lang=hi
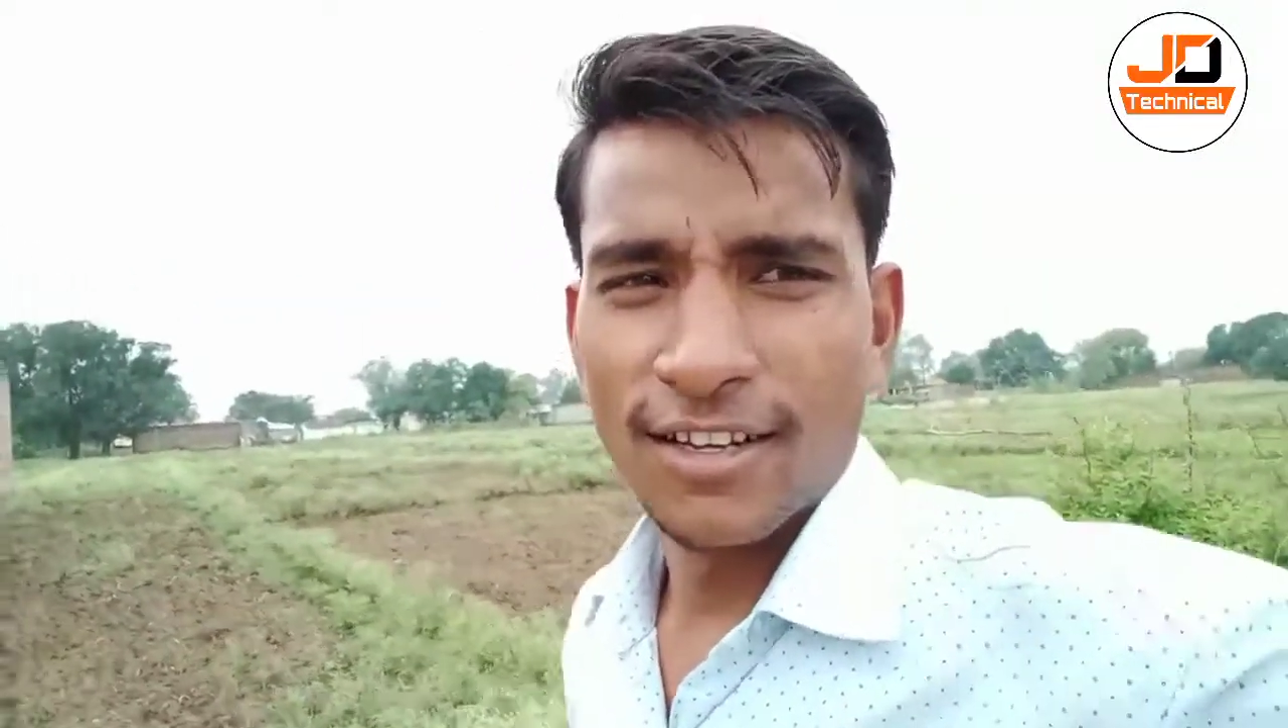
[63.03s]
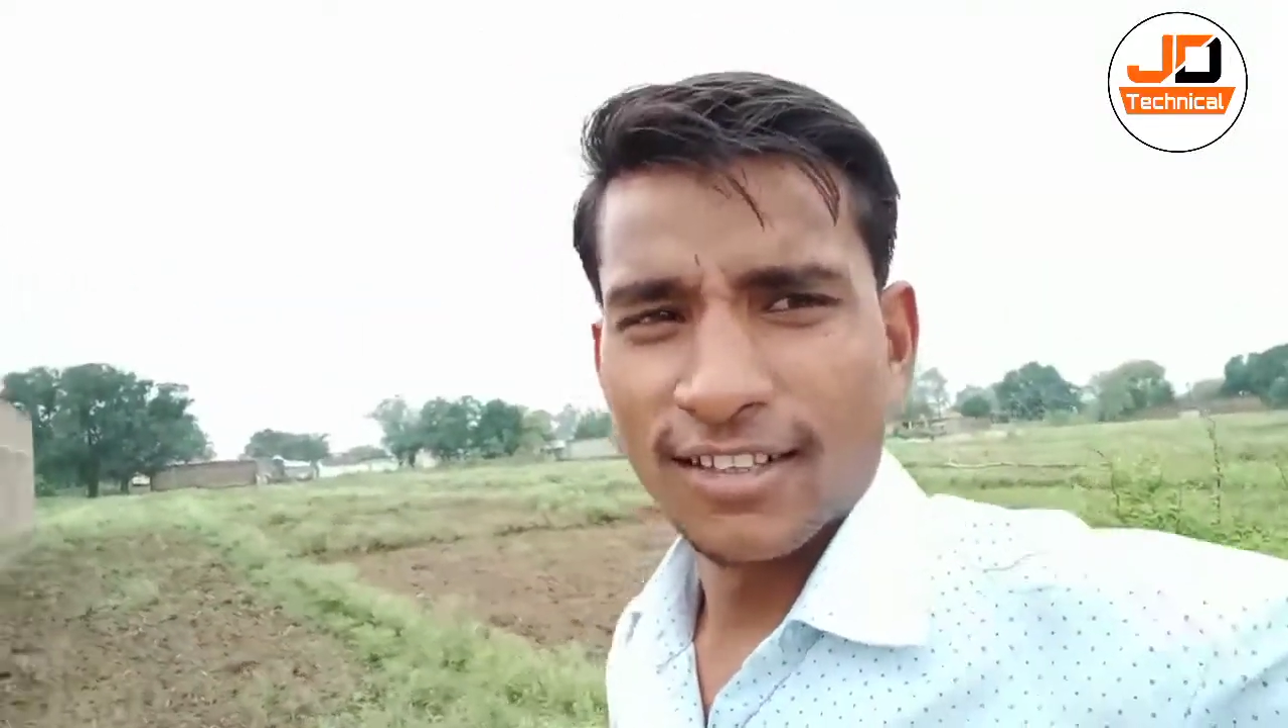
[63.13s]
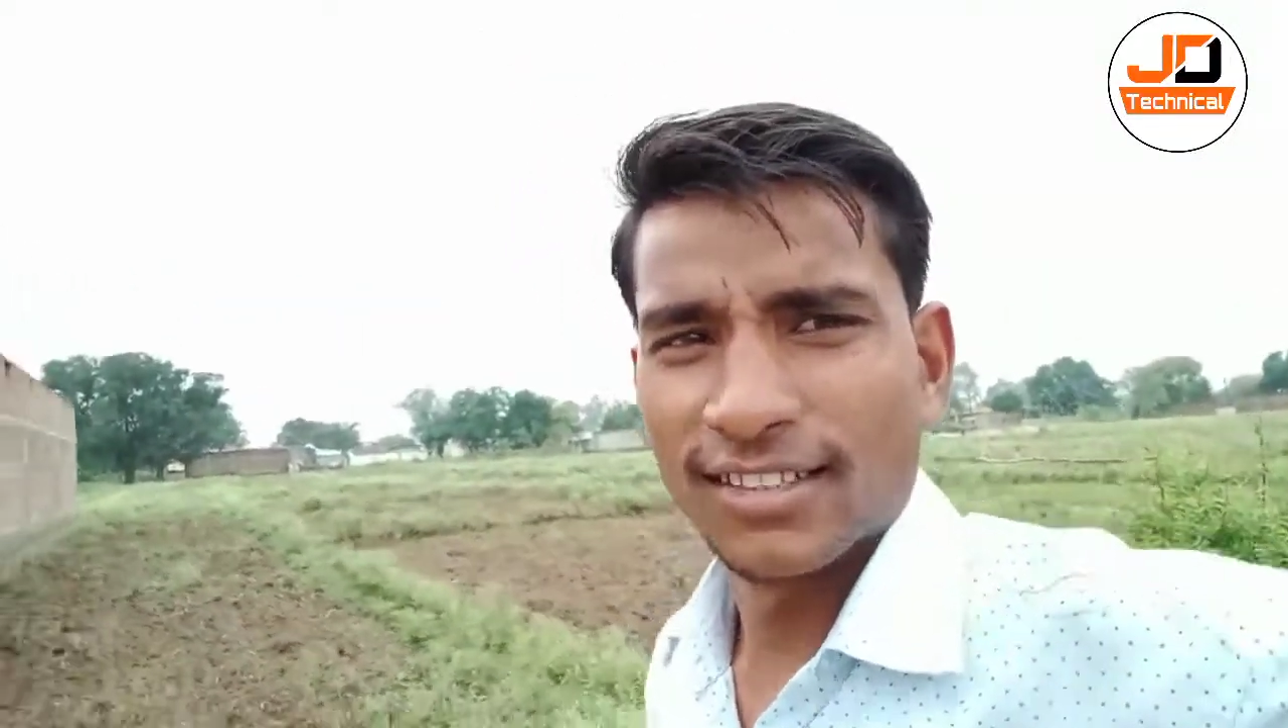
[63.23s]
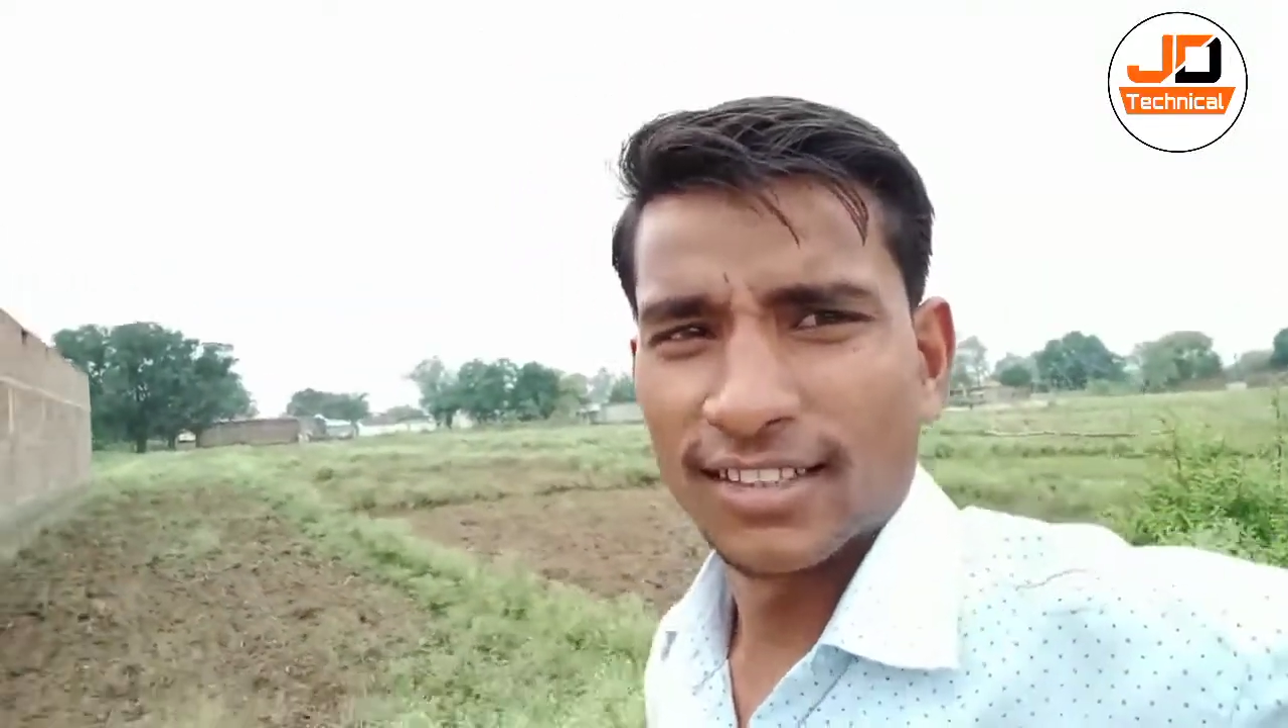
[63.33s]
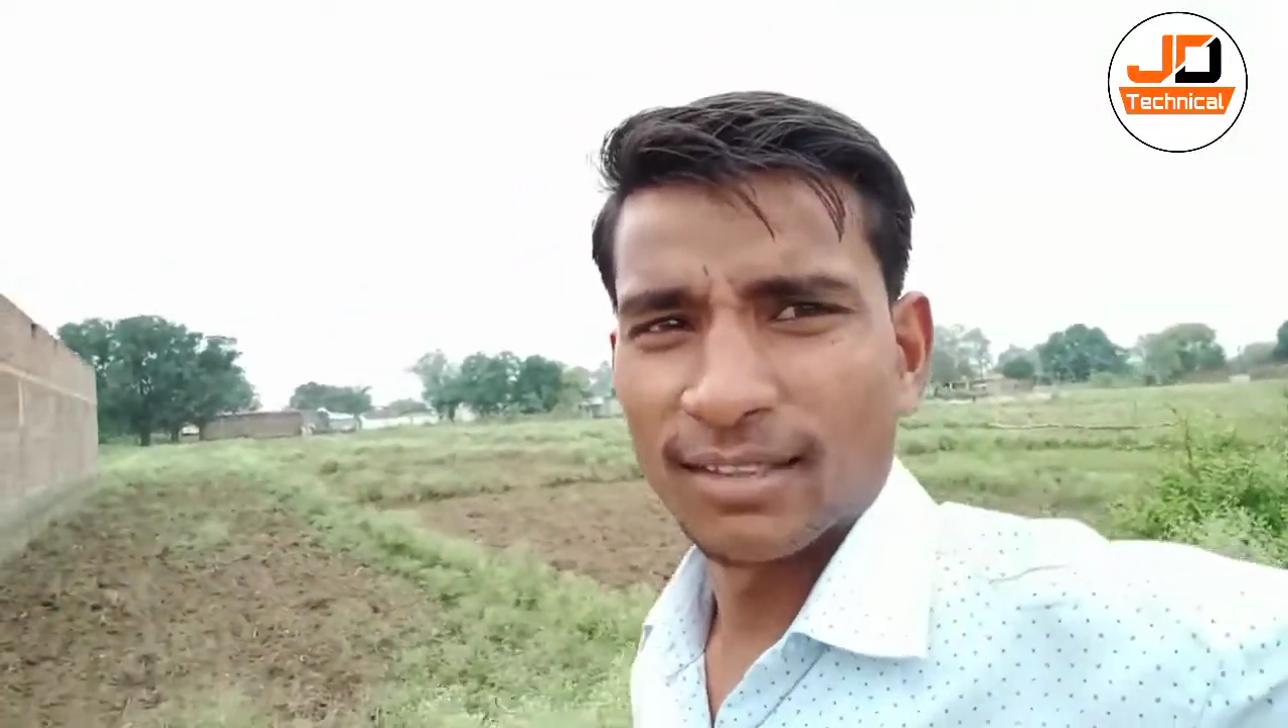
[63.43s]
जैसे